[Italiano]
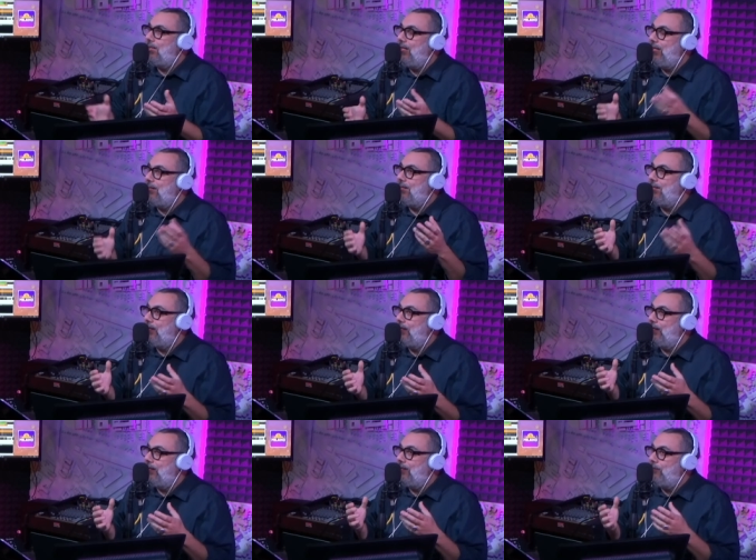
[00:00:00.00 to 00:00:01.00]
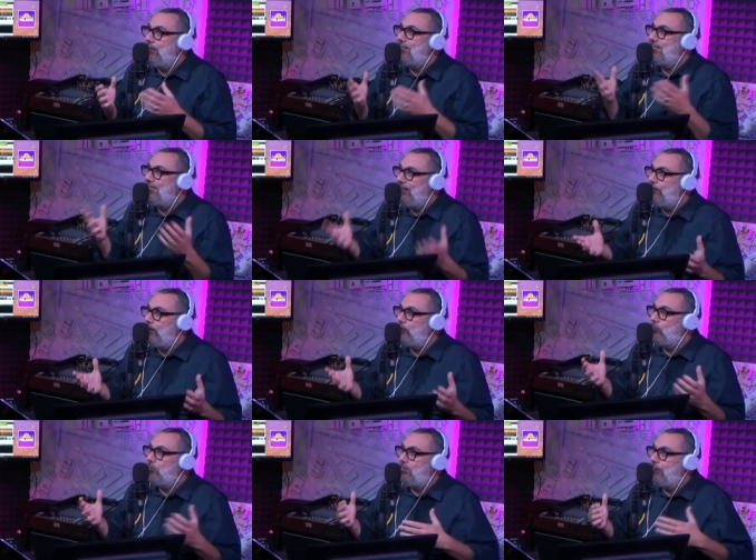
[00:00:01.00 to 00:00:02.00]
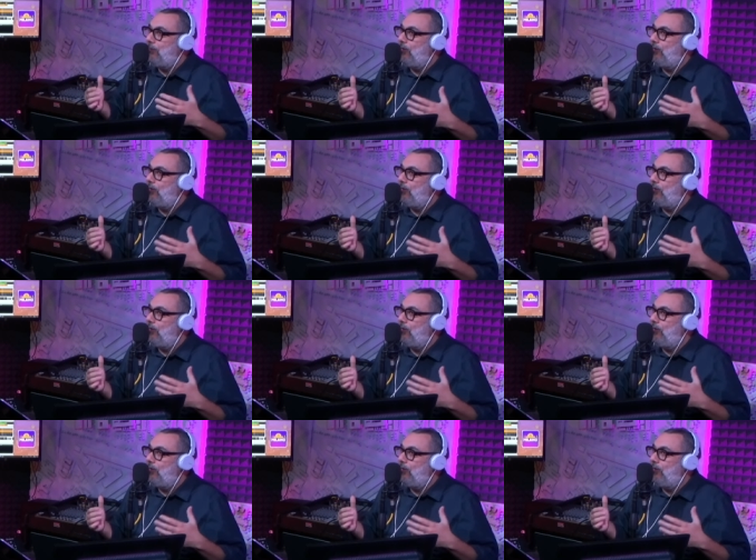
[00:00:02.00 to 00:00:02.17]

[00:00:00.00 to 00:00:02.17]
che mi sembra tu stia